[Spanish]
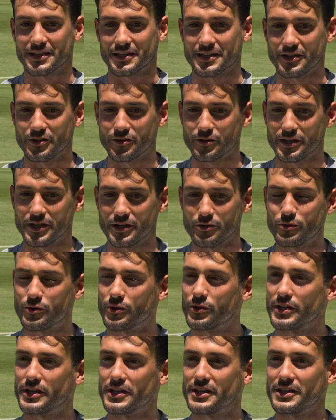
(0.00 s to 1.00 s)
Creo que
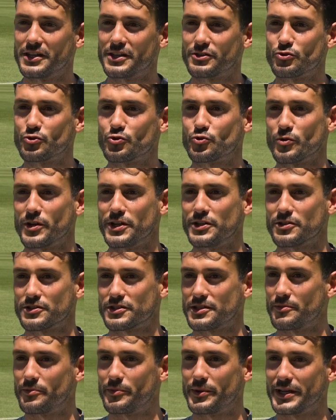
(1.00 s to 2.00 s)
uno de sus sueños
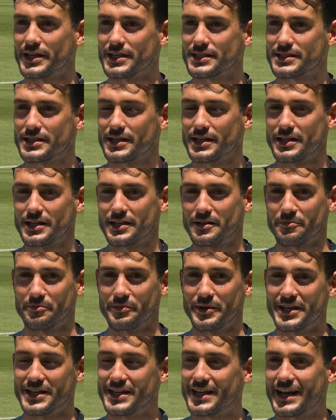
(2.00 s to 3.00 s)
siempre es
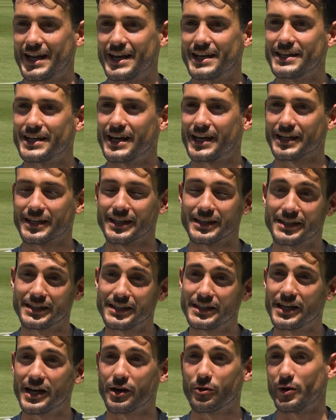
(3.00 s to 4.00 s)
venir a la Liga
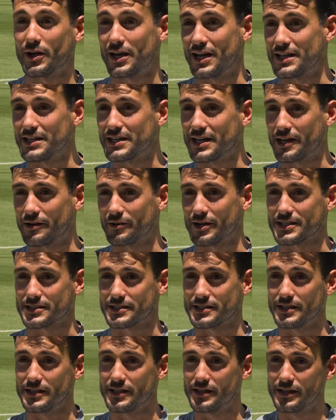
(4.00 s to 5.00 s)
Argentina o a la Liga de
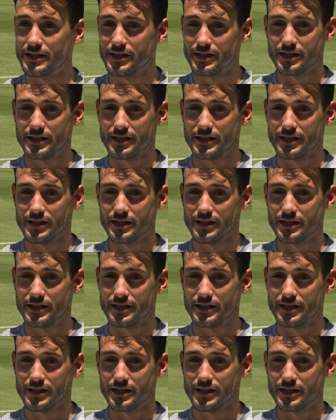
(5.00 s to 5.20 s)
Brasil